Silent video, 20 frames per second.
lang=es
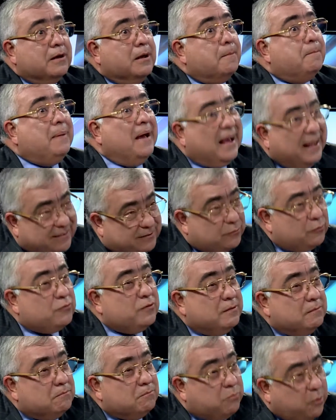Pagas tus
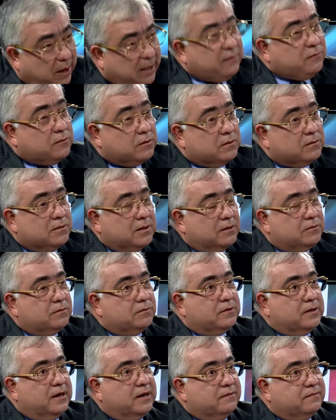impuestos de tu
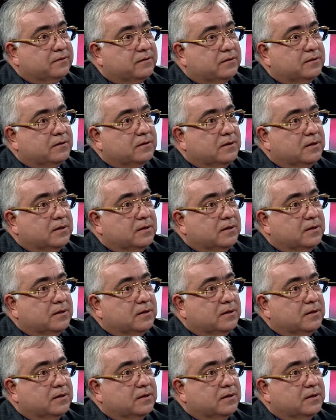teléfono.